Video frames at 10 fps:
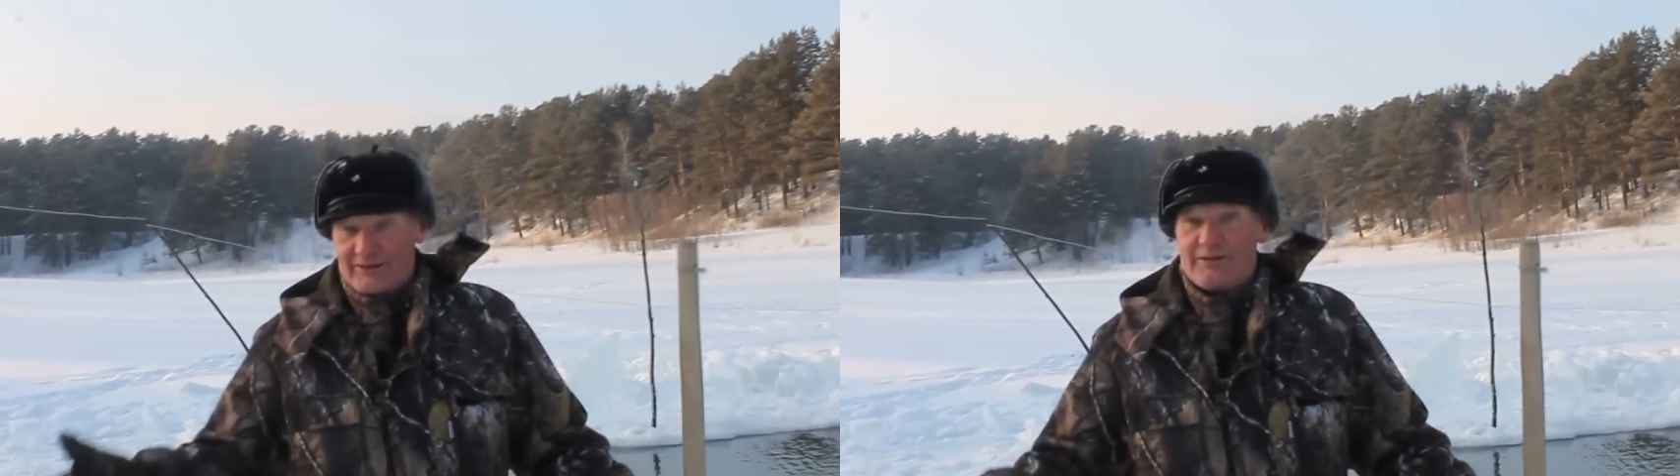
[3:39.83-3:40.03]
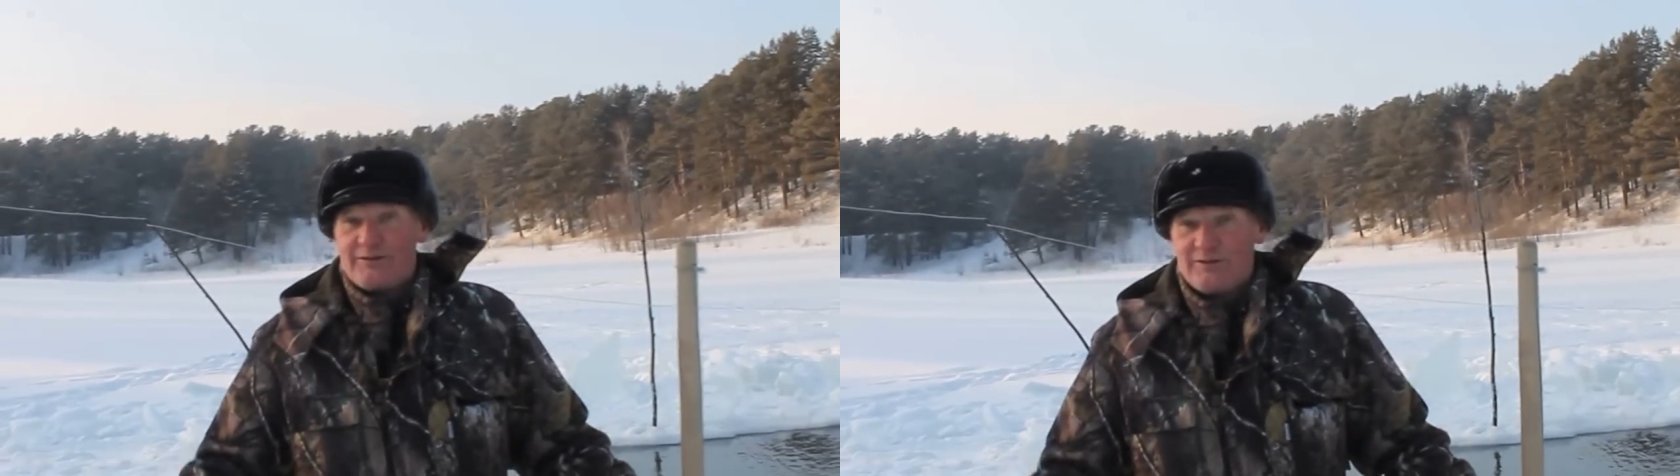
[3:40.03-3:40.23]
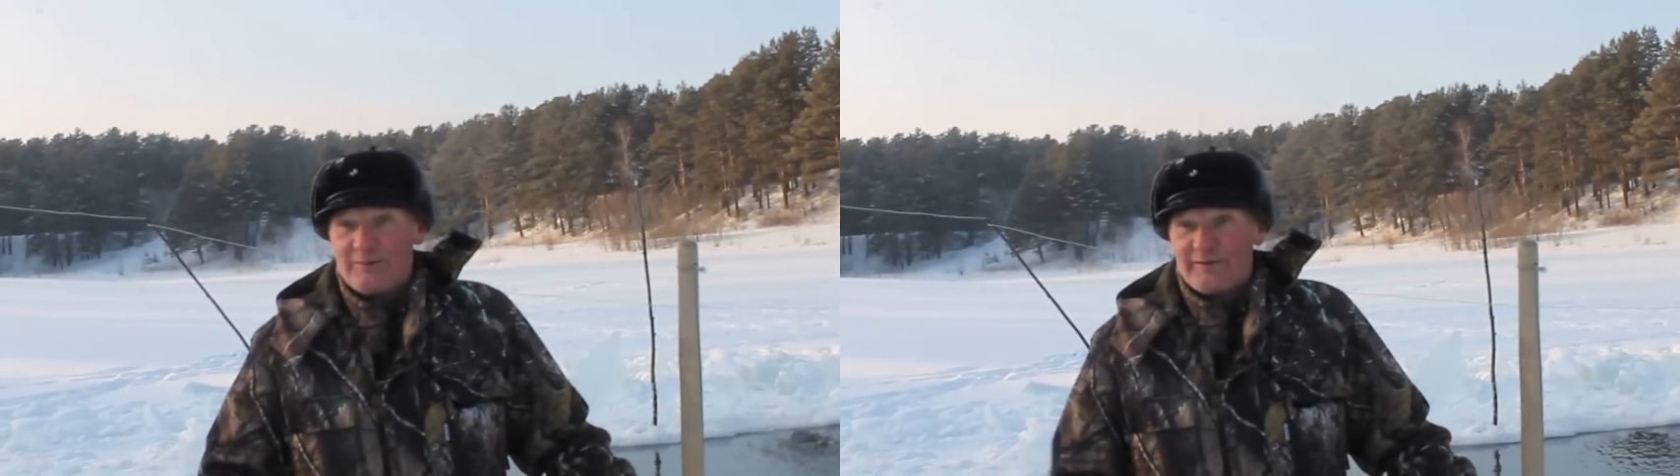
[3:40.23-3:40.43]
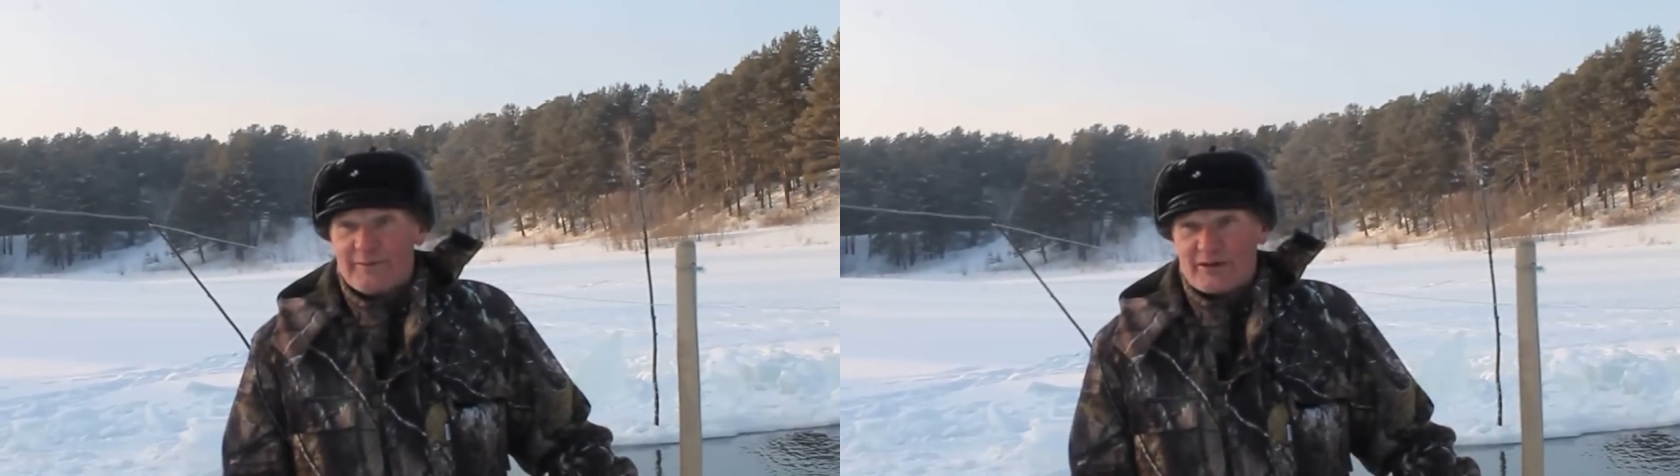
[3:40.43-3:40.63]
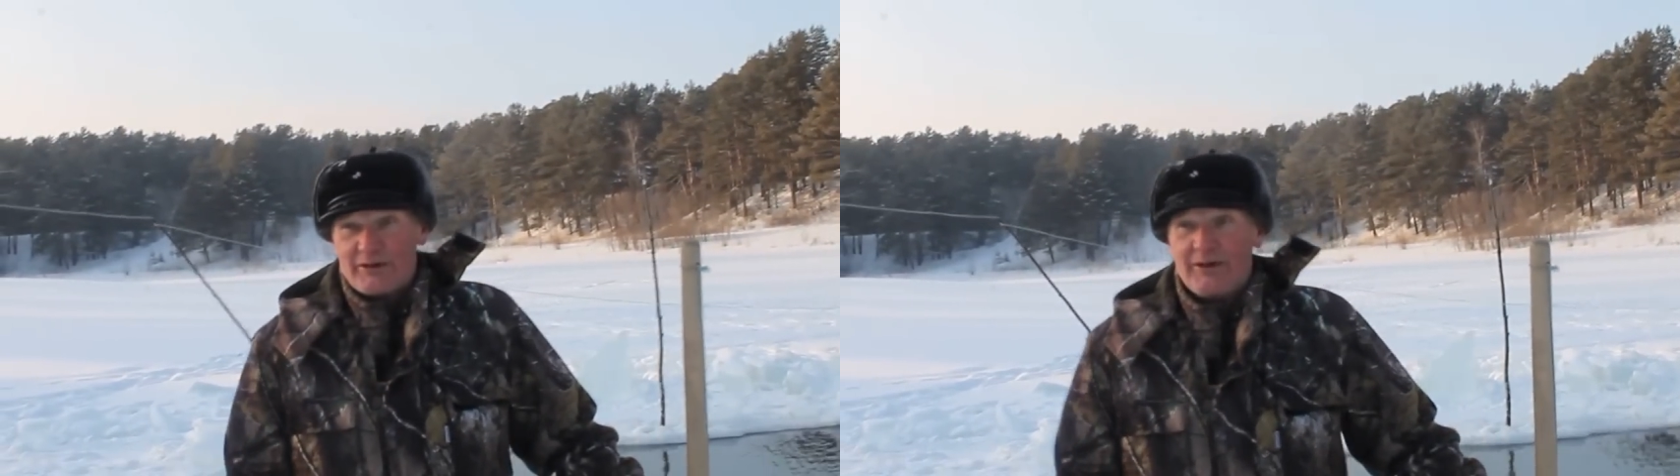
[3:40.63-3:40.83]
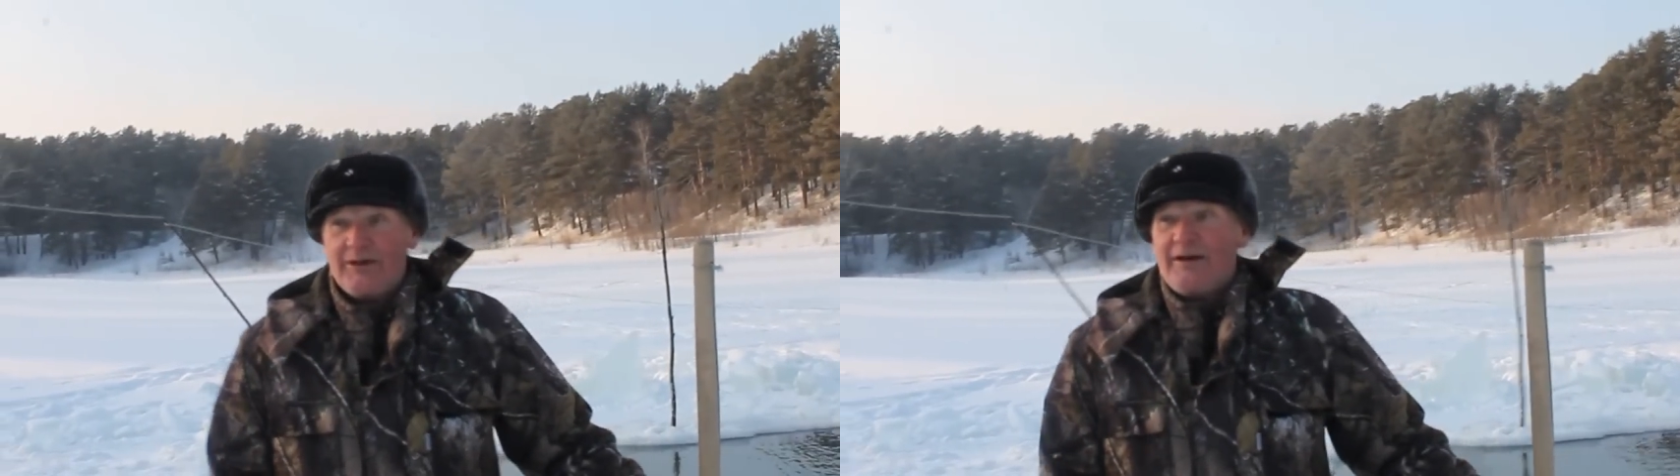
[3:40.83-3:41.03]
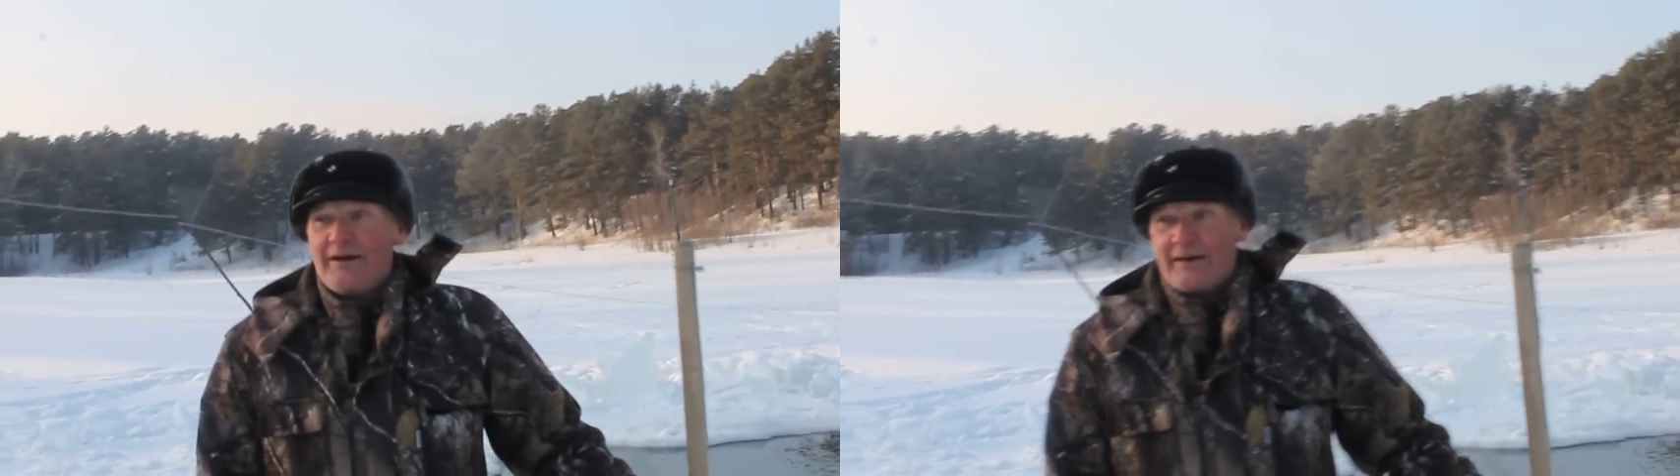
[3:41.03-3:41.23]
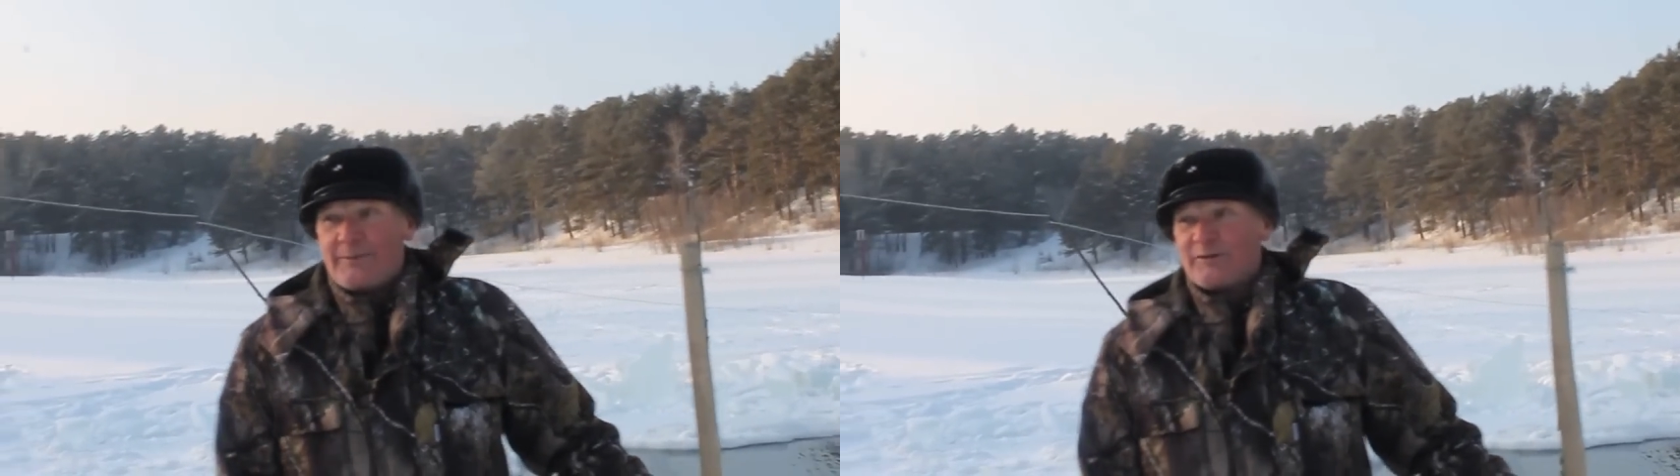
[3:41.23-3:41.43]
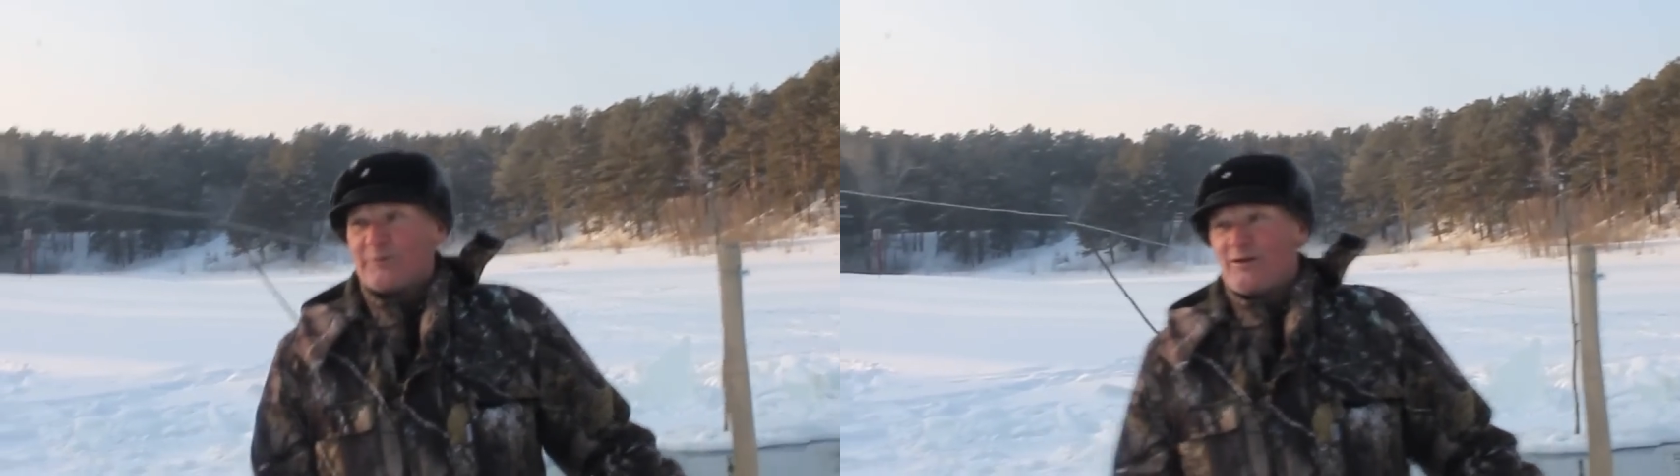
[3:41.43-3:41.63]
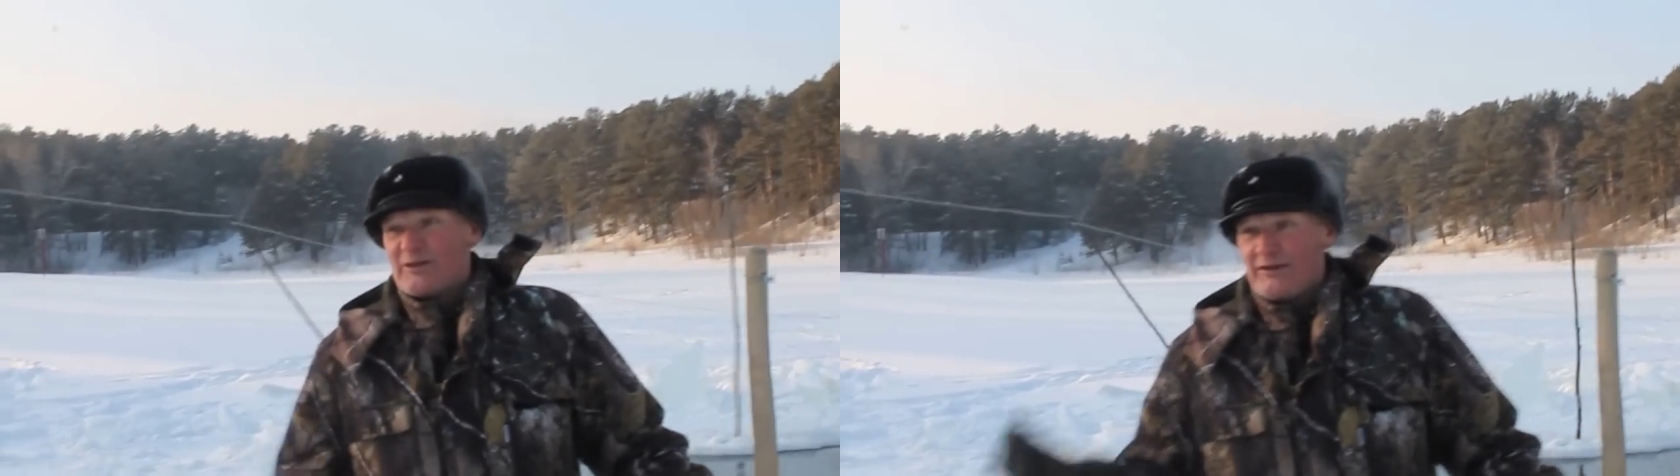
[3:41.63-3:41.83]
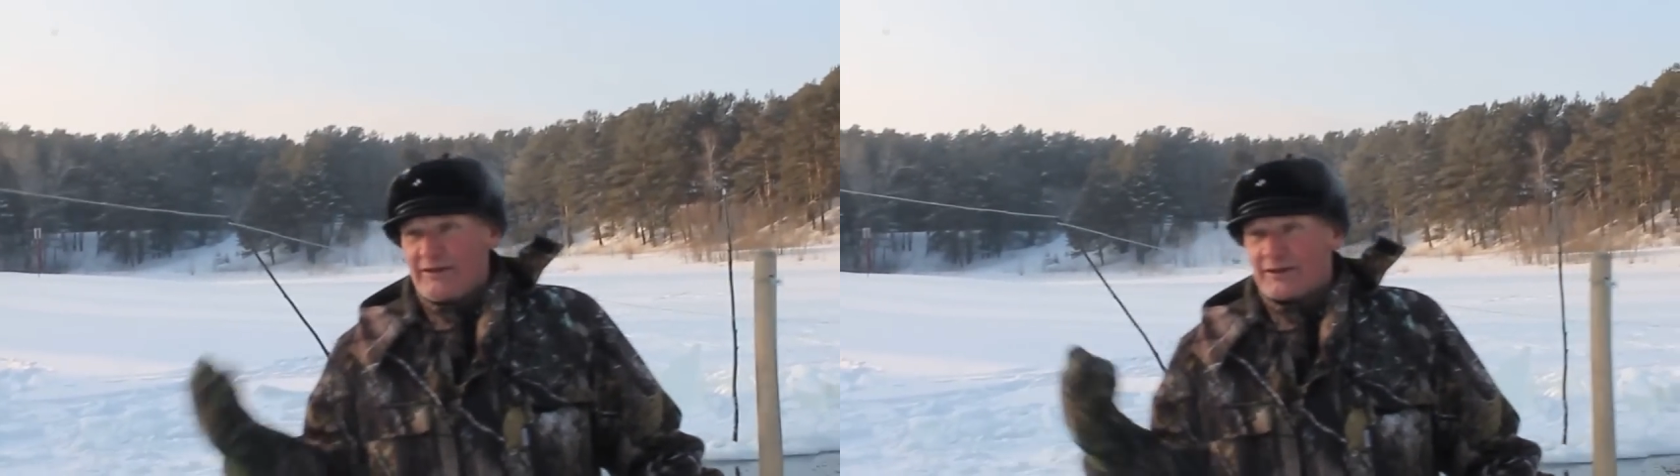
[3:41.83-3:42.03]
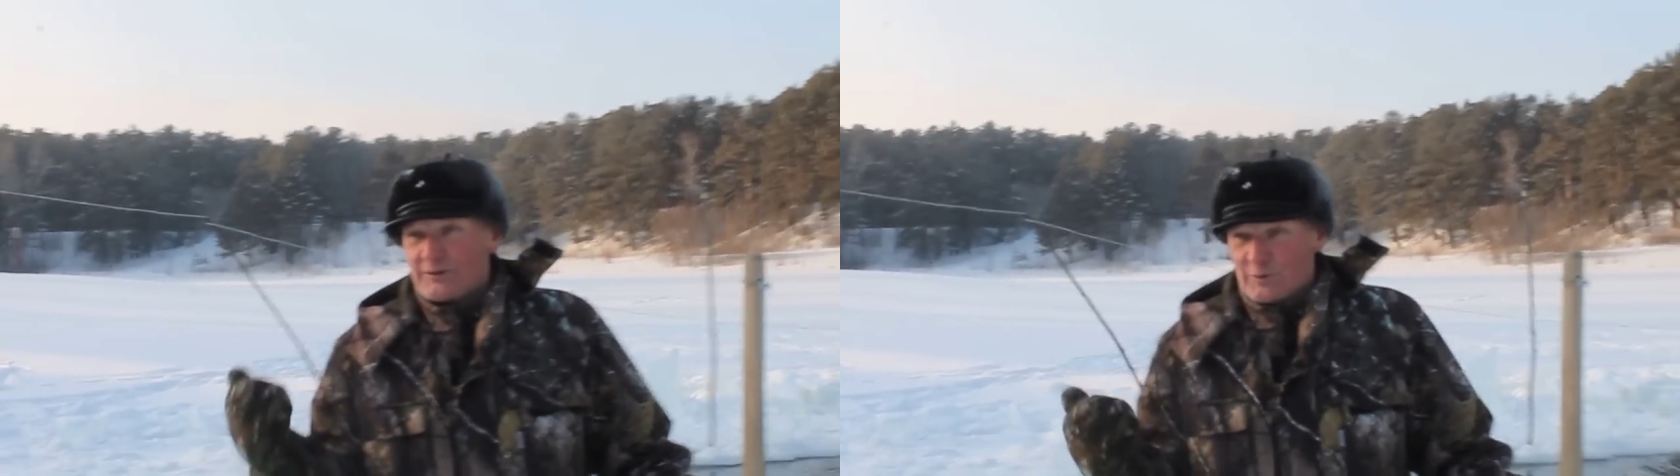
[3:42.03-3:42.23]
А здесь у тебя в машине. И потом, если ехать